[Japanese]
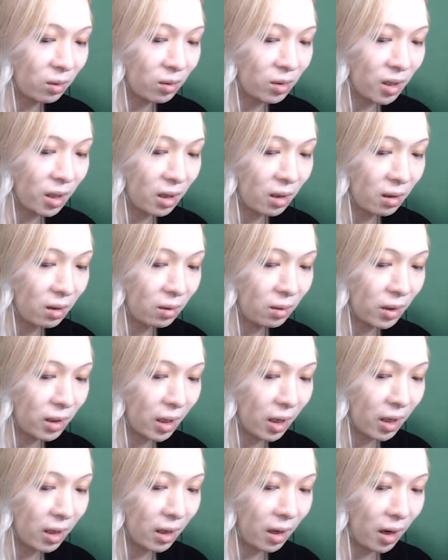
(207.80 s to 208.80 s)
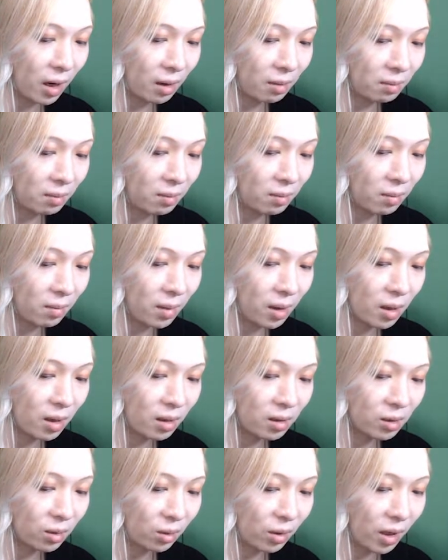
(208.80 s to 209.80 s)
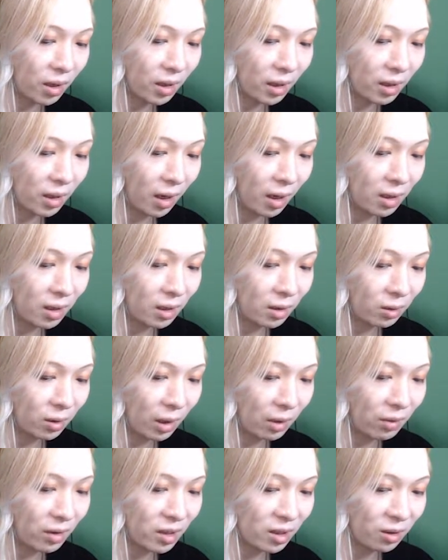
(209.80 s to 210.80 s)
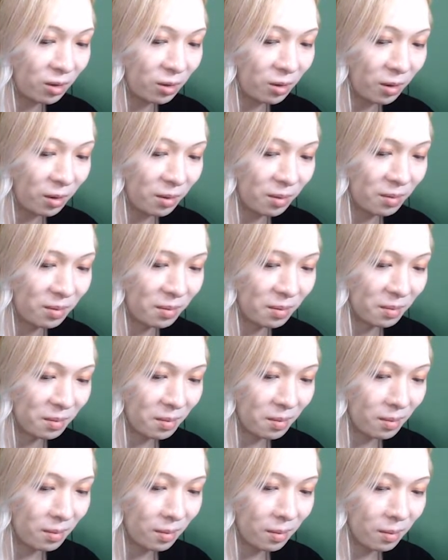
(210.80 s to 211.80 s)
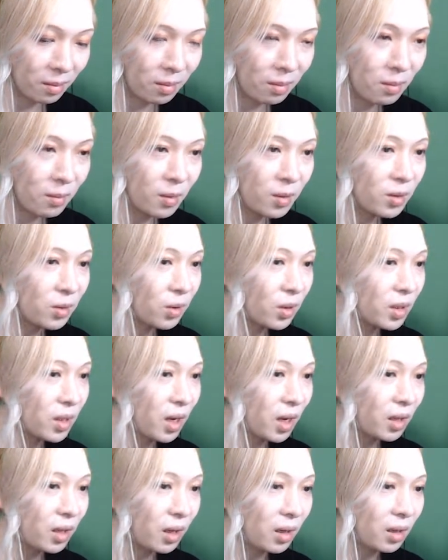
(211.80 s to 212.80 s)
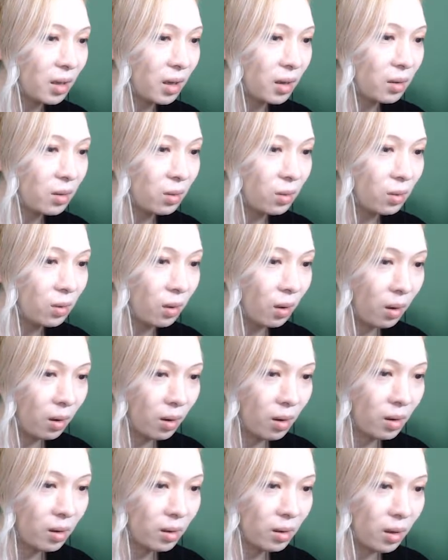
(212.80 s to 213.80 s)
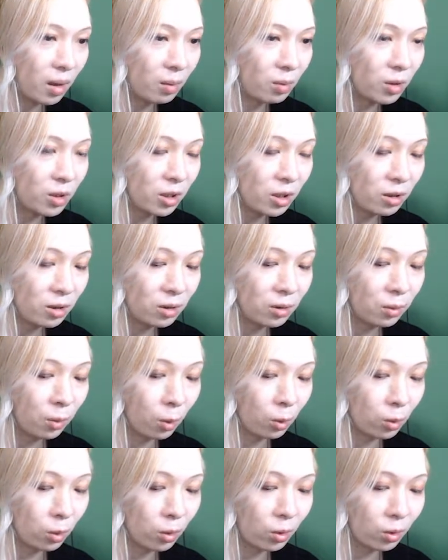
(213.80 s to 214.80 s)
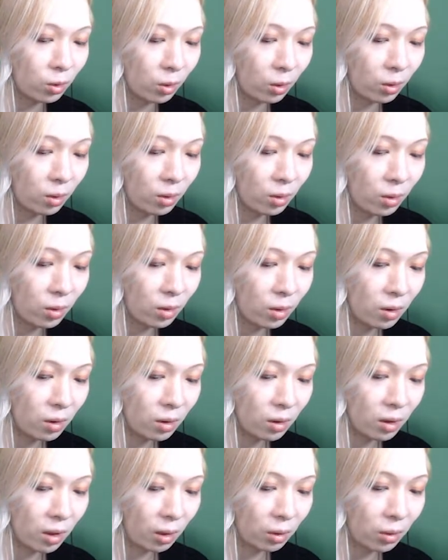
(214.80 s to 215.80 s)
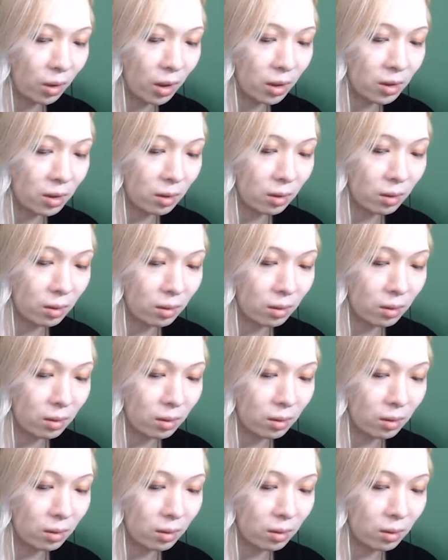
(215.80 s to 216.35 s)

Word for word: 説教は長いから、その間にハニーと電話しよっと。それじゃあ足りないよ。毛虫 UFO どういうこと？キャ取られちゃう。